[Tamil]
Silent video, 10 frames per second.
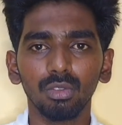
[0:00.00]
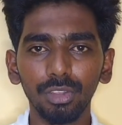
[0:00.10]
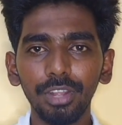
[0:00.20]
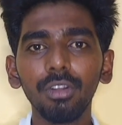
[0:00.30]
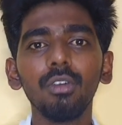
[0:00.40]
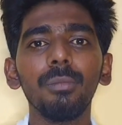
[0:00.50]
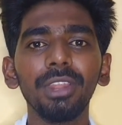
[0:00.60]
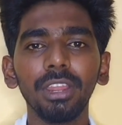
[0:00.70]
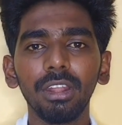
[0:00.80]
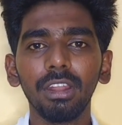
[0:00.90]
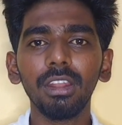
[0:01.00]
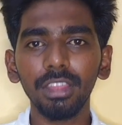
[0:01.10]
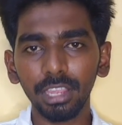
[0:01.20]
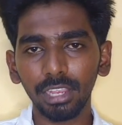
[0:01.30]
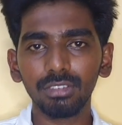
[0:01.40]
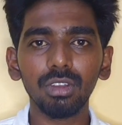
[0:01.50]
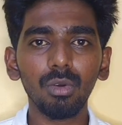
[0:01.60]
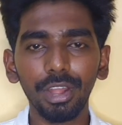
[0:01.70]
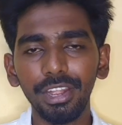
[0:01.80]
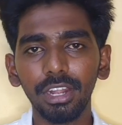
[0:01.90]
ஸோ என்னோட ஒப்பீனியன் என்ன நீங்கள் எக்ஸ்ட்ரா
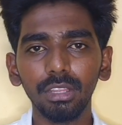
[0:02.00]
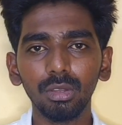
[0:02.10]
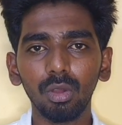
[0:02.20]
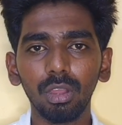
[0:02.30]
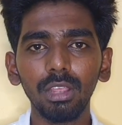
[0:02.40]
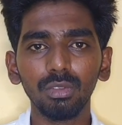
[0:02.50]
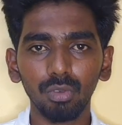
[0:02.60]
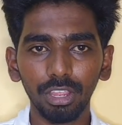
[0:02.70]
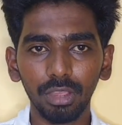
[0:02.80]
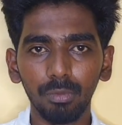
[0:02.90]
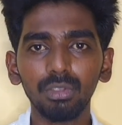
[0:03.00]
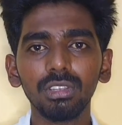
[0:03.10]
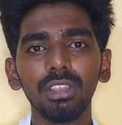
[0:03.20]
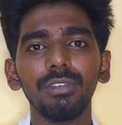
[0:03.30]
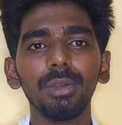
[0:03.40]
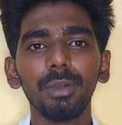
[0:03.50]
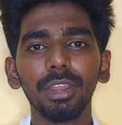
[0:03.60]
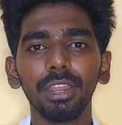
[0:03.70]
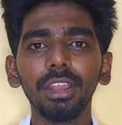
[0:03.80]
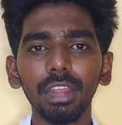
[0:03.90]
ஒரு ஐடி எடுத்துக்கோங்க ஸோ நீங்கள் புதுசாக அந்த வீடியோ
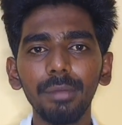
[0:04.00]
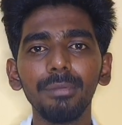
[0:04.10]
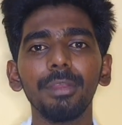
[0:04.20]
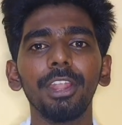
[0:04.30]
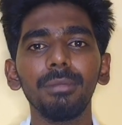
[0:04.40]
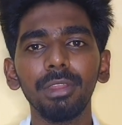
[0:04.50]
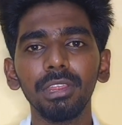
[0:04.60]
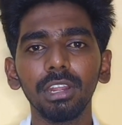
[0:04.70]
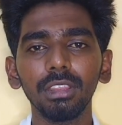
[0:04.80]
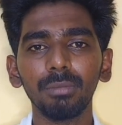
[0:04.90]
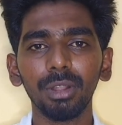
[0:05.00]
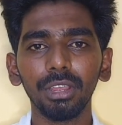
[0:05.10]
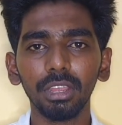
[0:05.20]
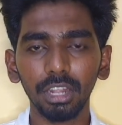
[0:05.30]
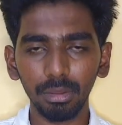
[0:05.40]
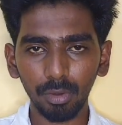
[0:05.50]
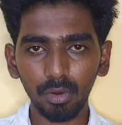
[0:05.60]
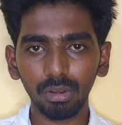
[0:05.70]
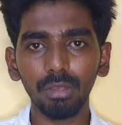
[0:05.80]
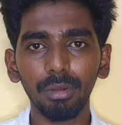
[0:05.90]
பார்க்குறீங்கன்னா ரேபி பே ஐடியுமே நீங்கள் எடுத்து பண்ணுங்கள் பண்ணியிருந்தால்
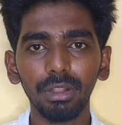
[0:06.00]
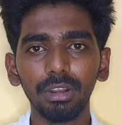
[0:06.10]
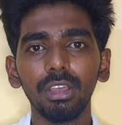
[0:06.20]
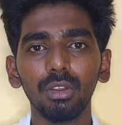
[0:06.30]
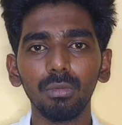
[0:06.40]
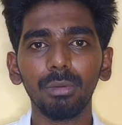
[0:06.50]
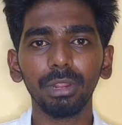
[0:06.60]
கண்டிப்பாக உங்களுக்கு பெட்டராக இருக்கும்